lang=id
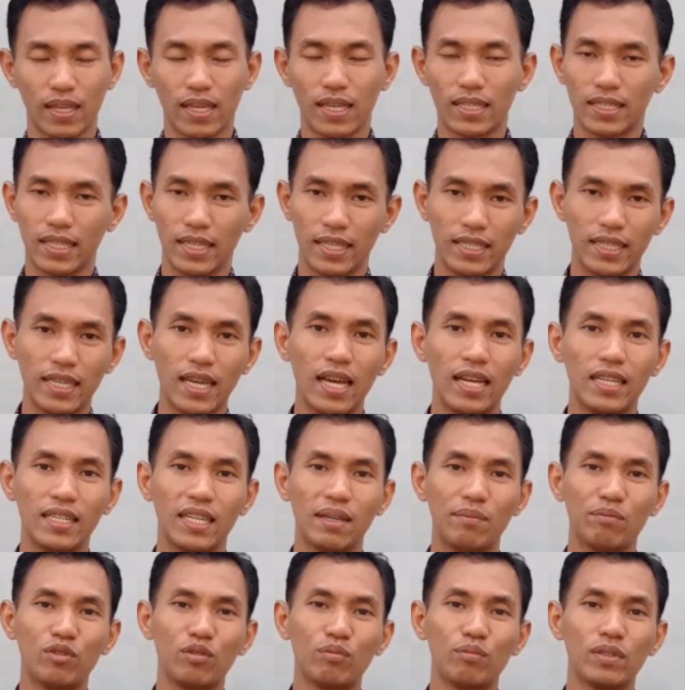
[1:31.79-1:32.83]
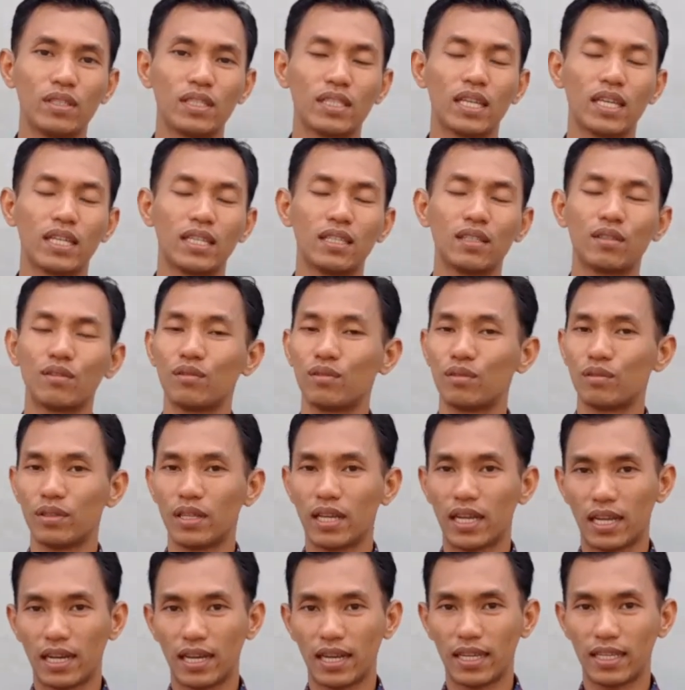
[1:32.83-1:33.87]
Sehingga Anda pun mencari guru
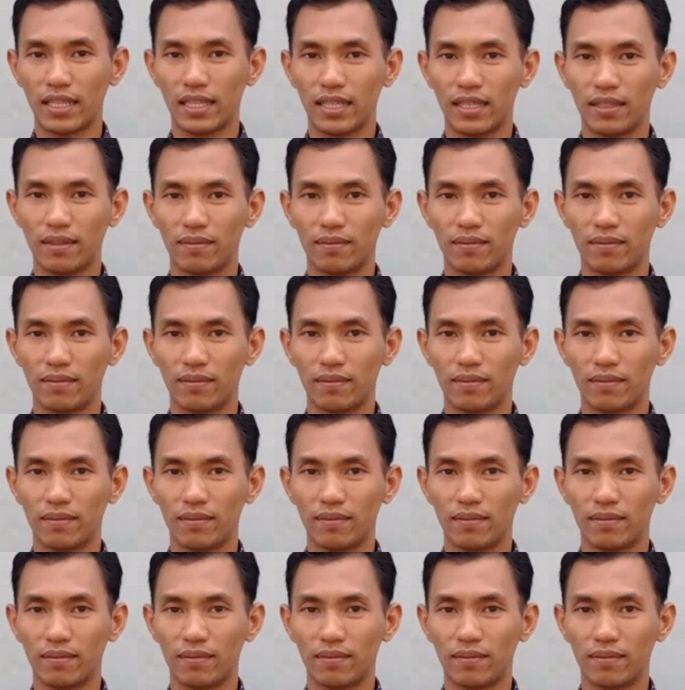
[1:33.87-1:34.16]
yang lain.